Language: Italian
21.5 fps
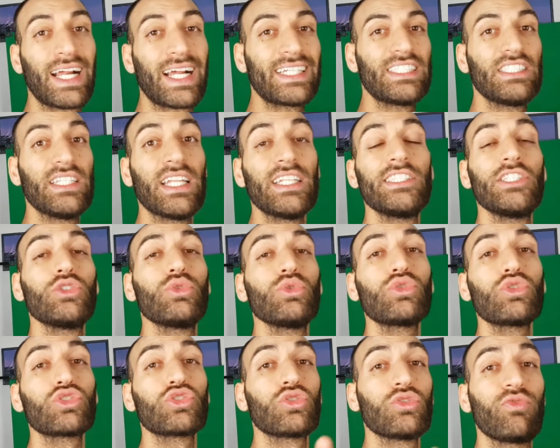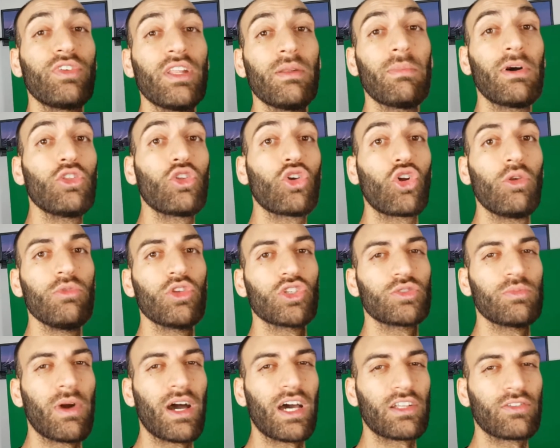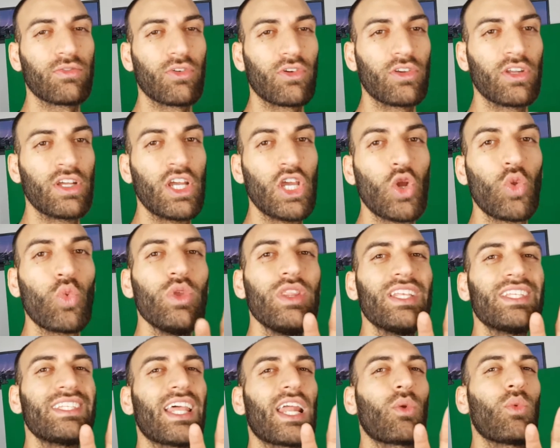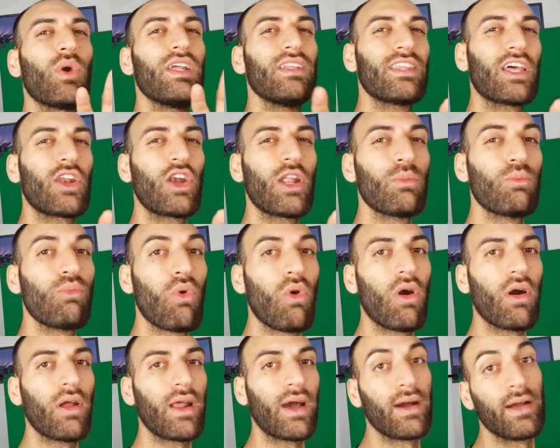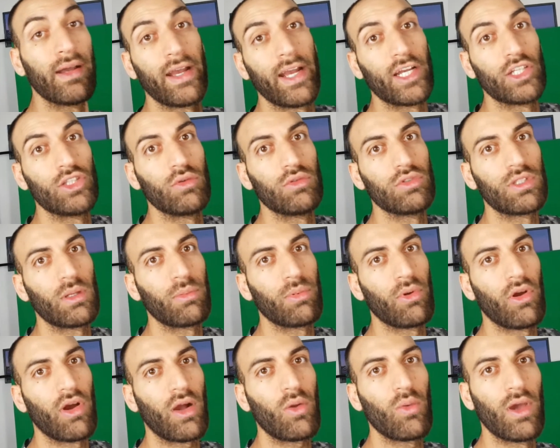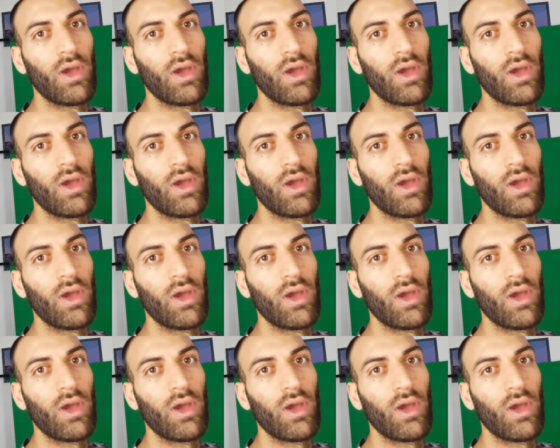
Ragazzi, innanzitutto sto filmando col mio smartphone, quindi se la qualità non è buona è dovuta poi a